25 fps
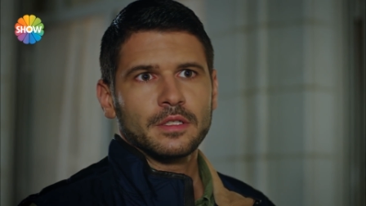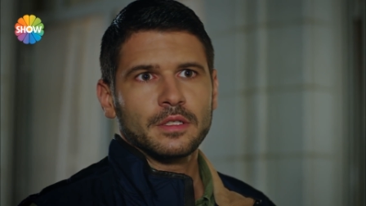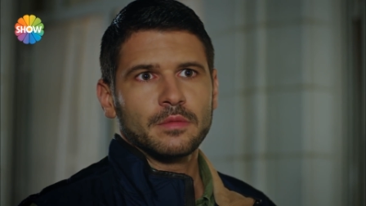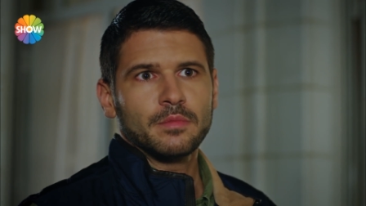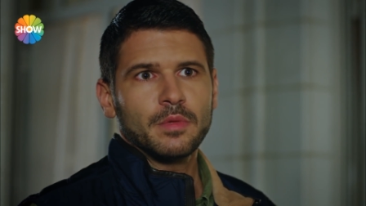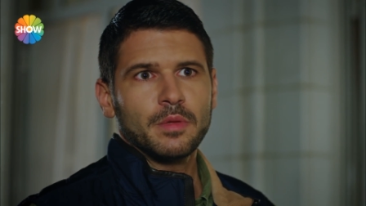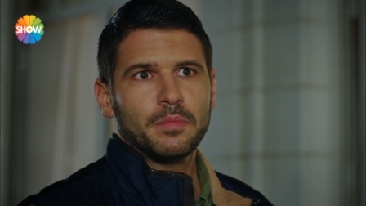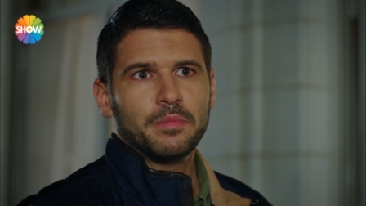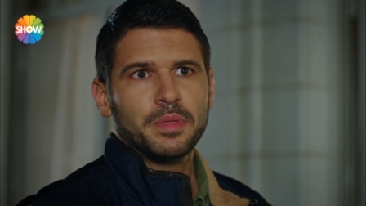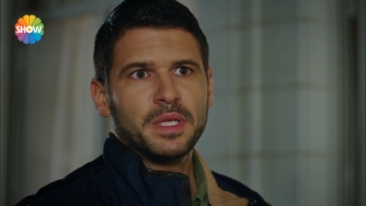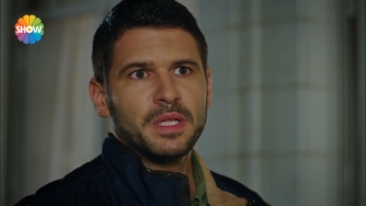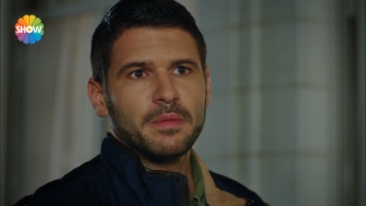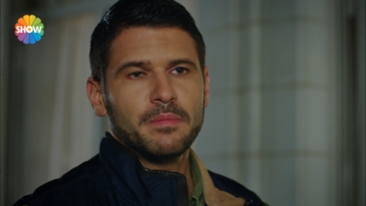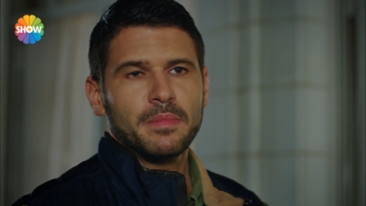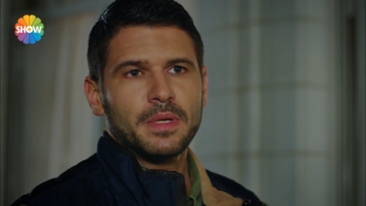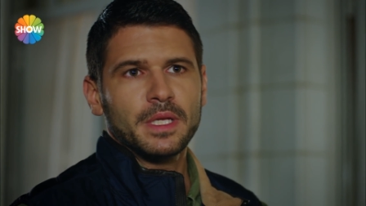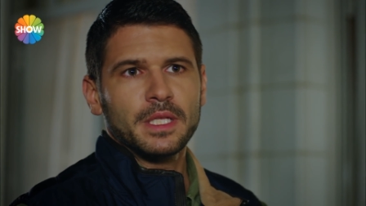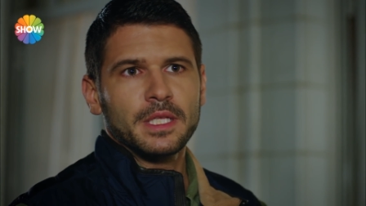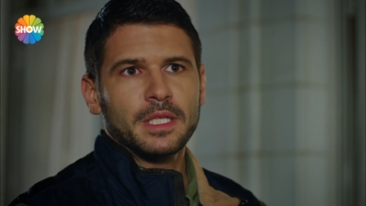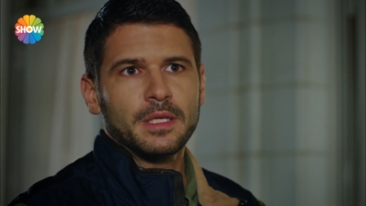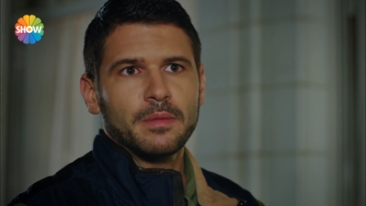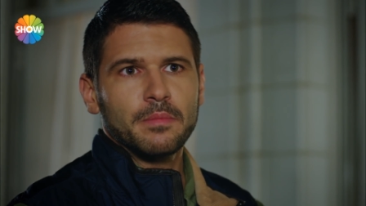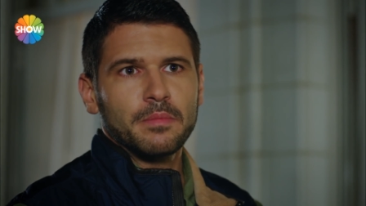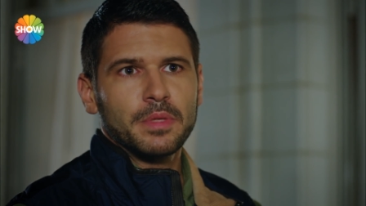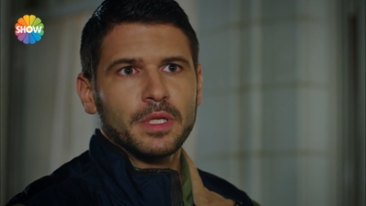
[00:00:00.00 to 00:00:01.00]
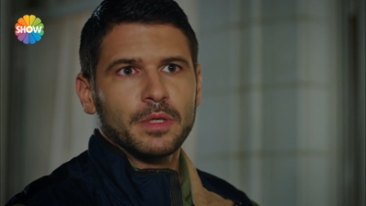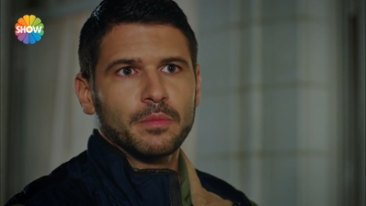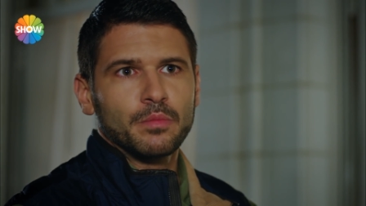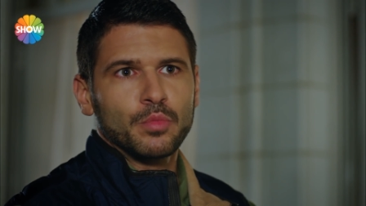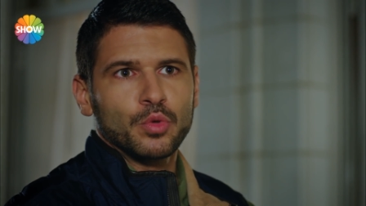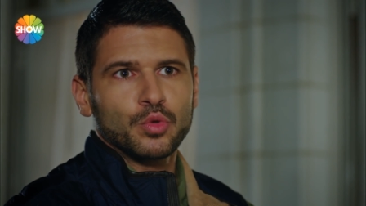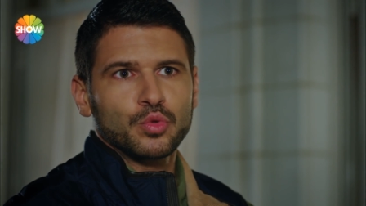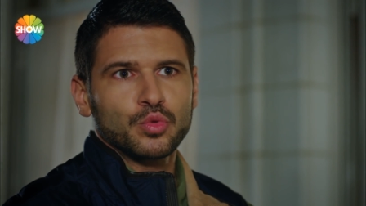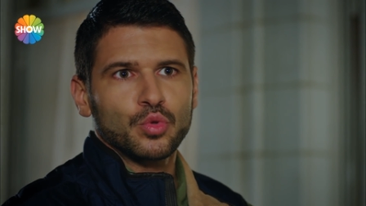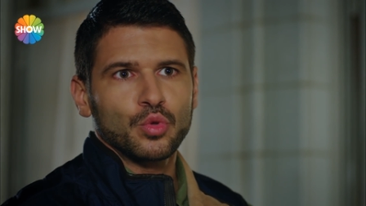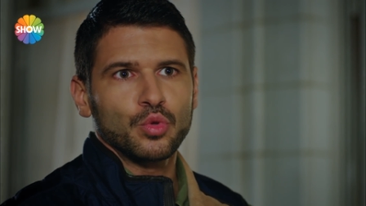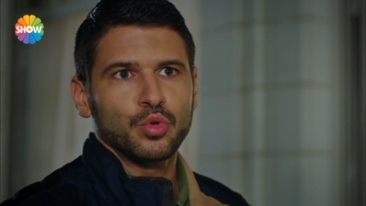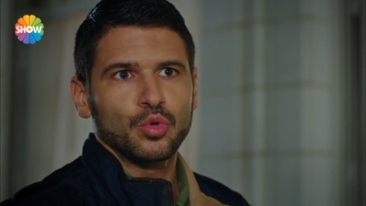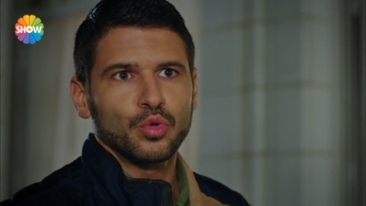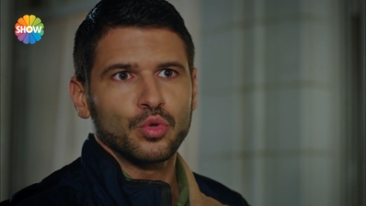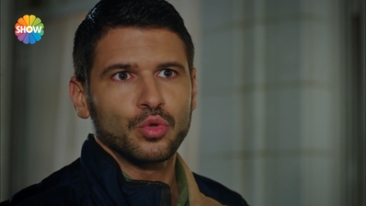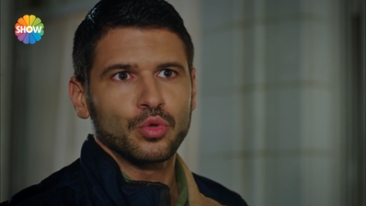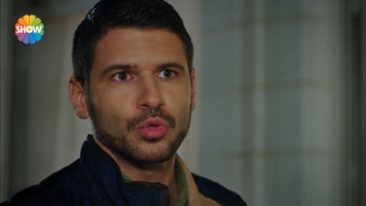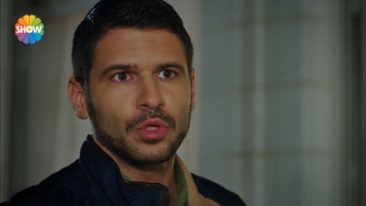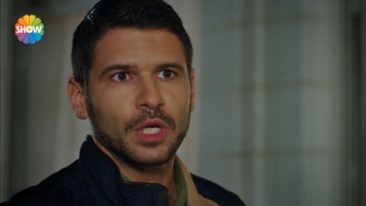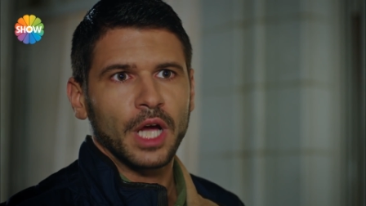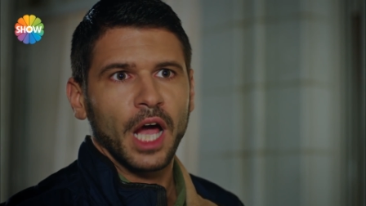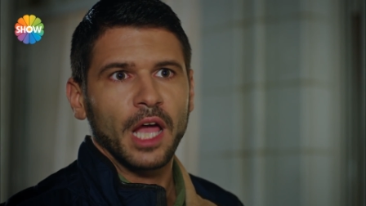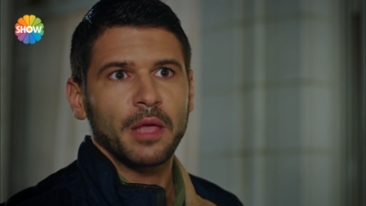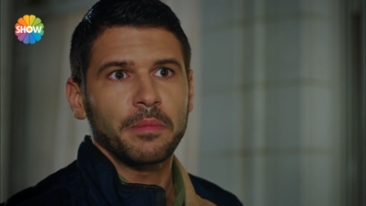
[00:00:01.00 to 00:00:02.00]
Şimdi bilmediğim bir mutluluğun
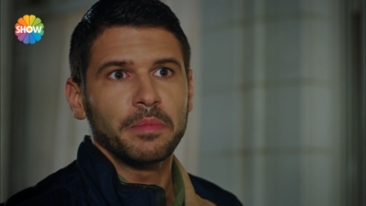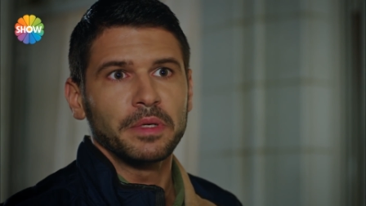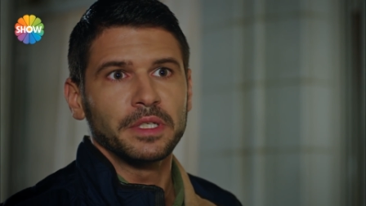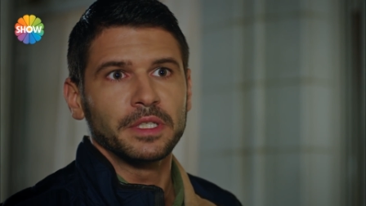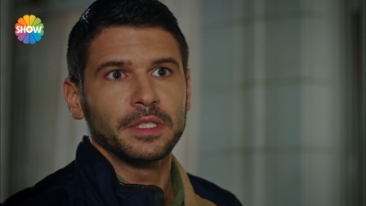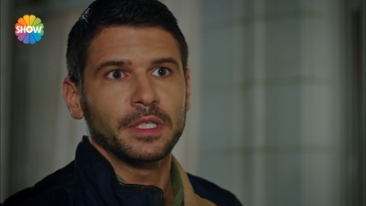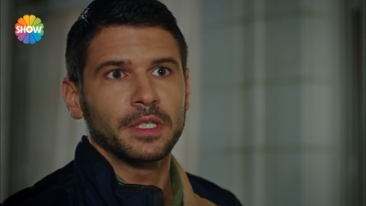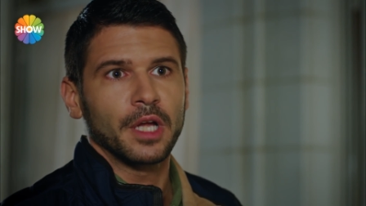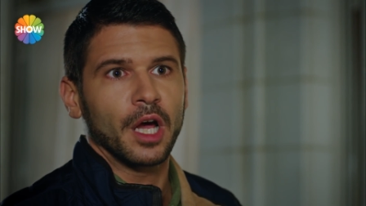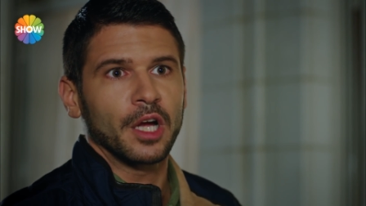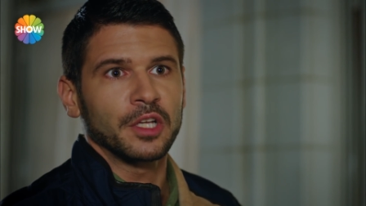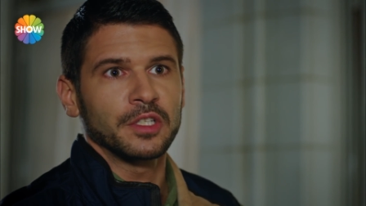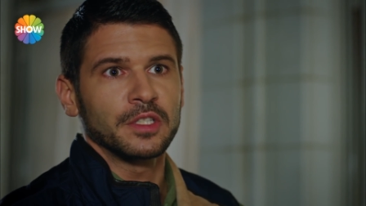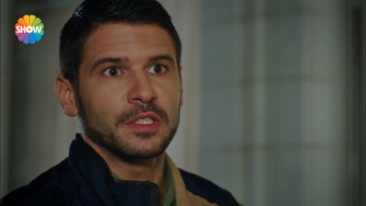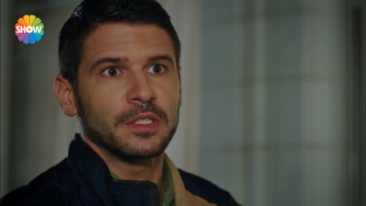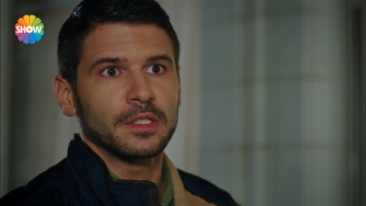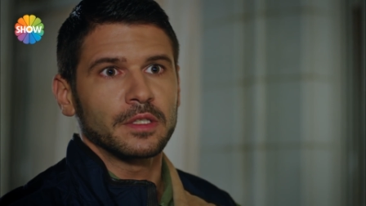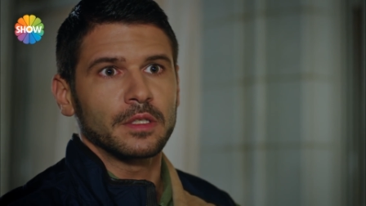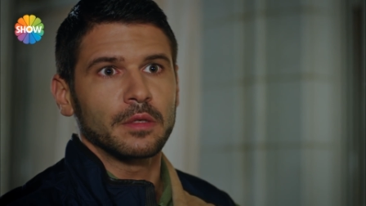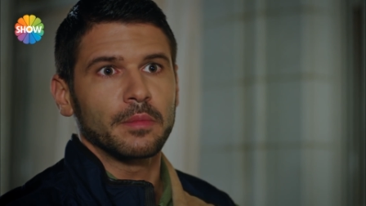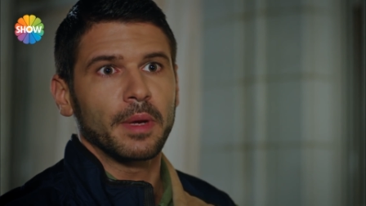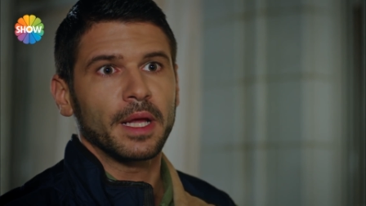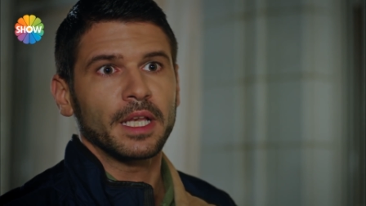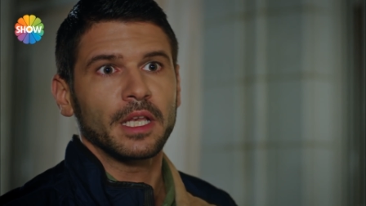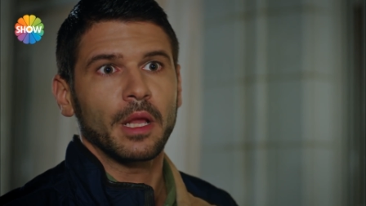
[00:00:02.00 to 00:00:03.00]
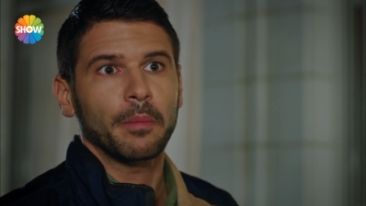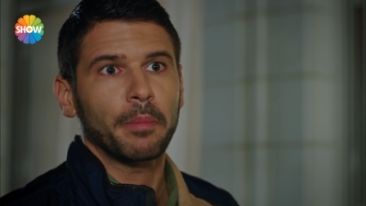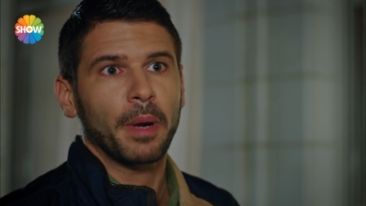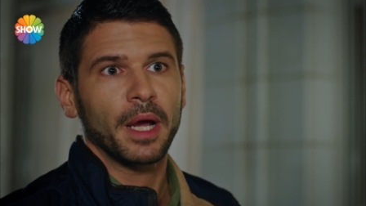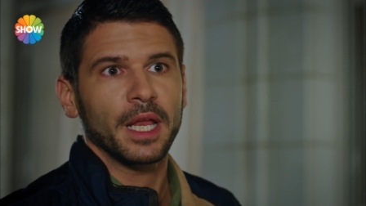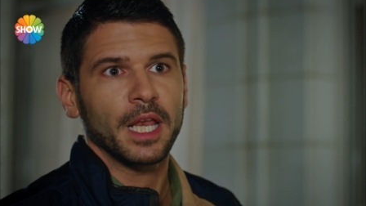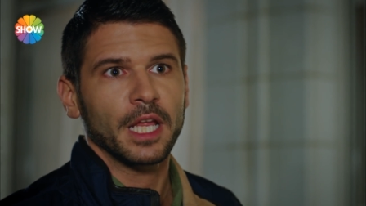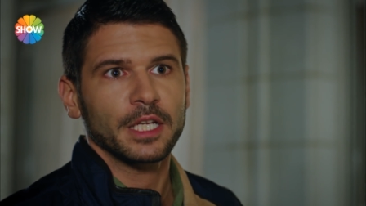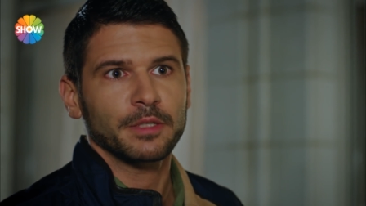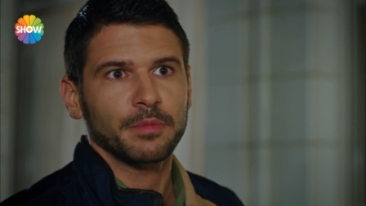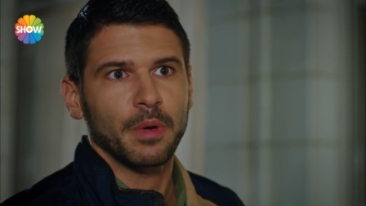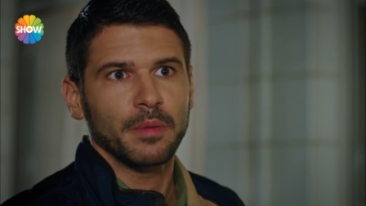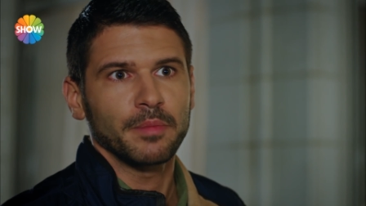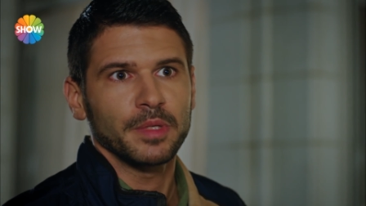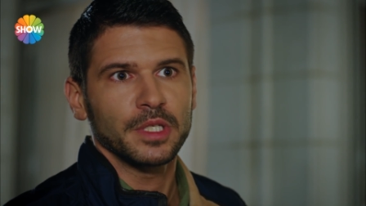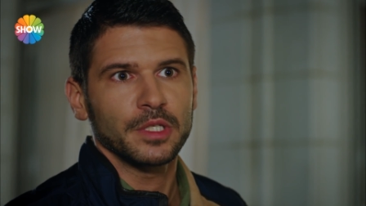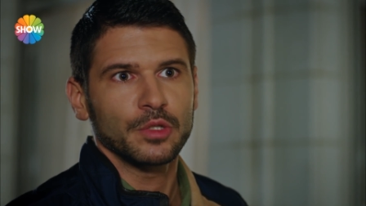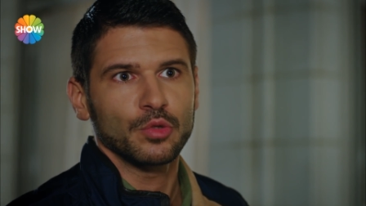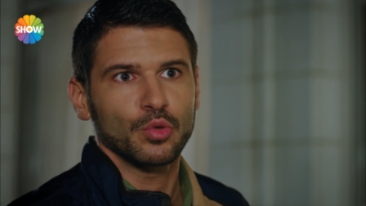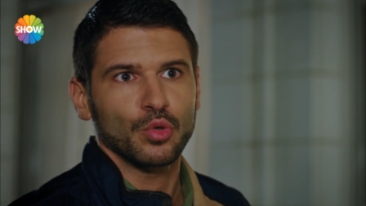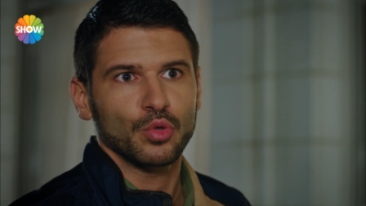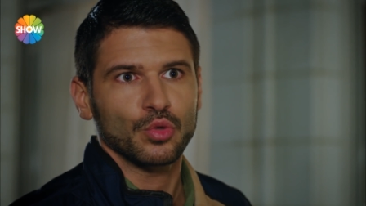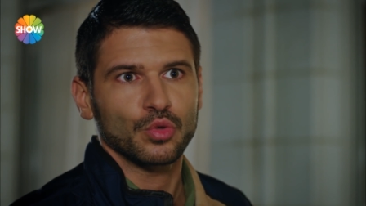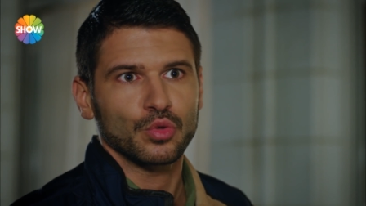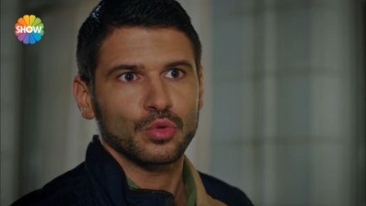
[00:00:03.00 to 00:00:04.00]
kaybının acısını benimle paylaşmamı
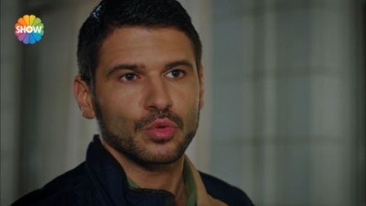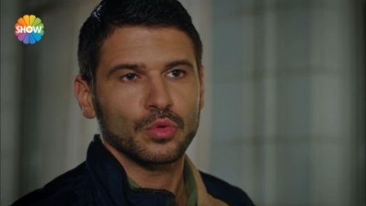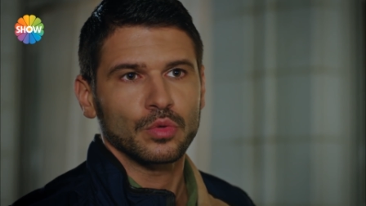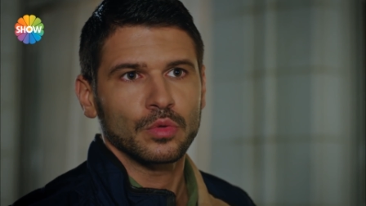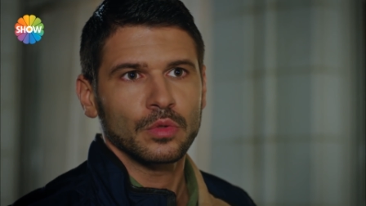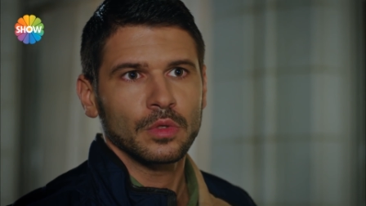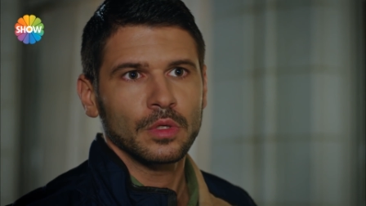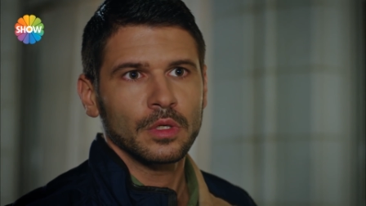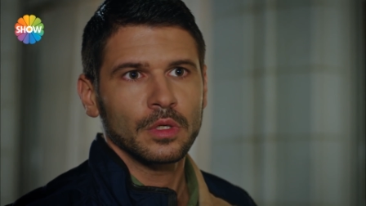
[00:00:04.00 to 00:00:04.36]
istiyorsun.